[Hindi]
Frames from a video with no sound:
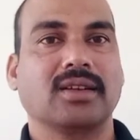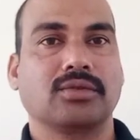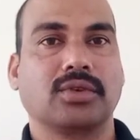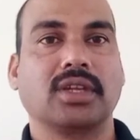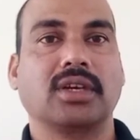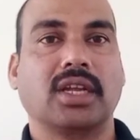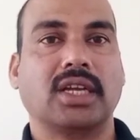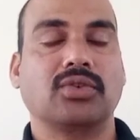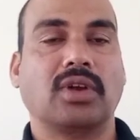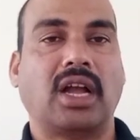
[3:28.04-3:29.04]
तो रीगर का
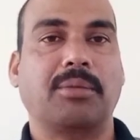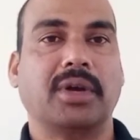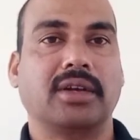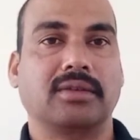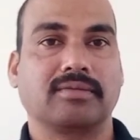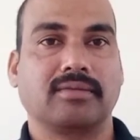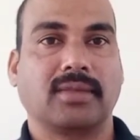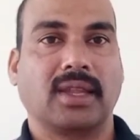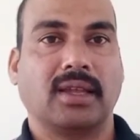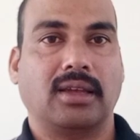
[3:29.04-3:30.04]
जो काम है
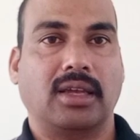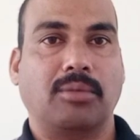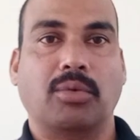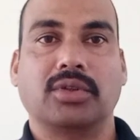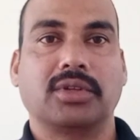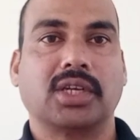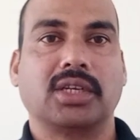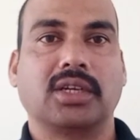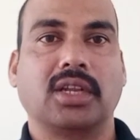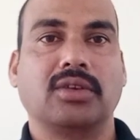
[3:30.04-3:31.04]
ये बहुत
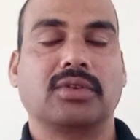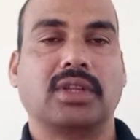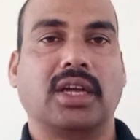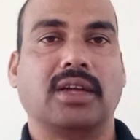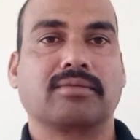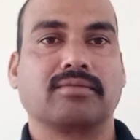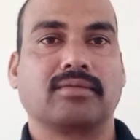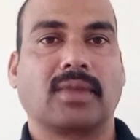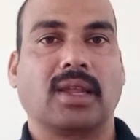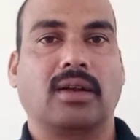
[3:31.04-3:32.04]
क्रिटिकली होता
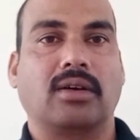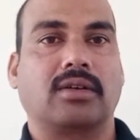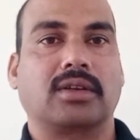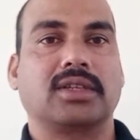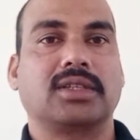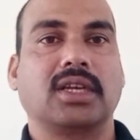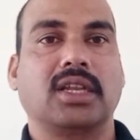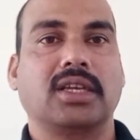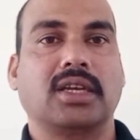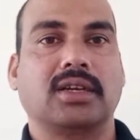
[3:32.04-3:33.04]
है और इसके
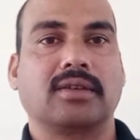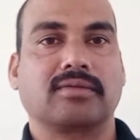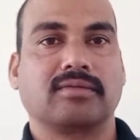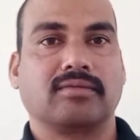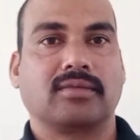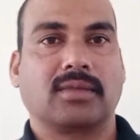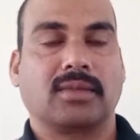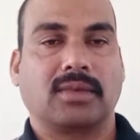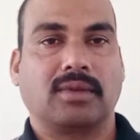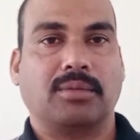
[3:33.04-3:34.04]
लिए
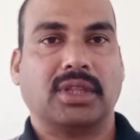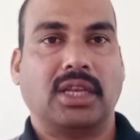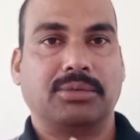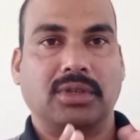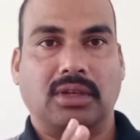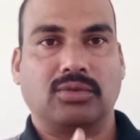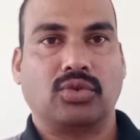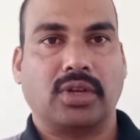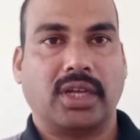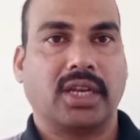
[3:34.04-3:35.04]
मतलब
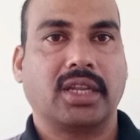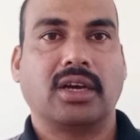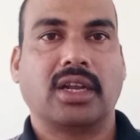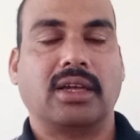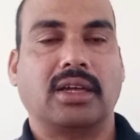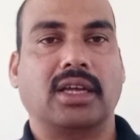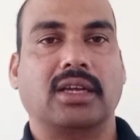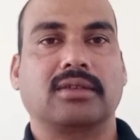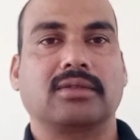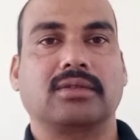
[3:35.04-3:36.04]
जो नए रीगर
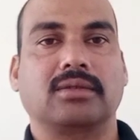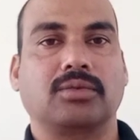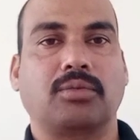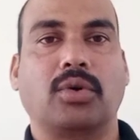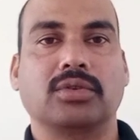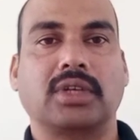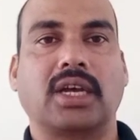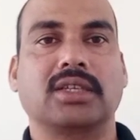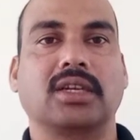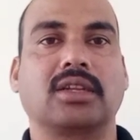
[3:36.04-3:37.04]
हैं बहुत
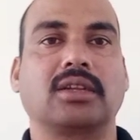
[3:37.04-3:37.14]
सारे ऐसे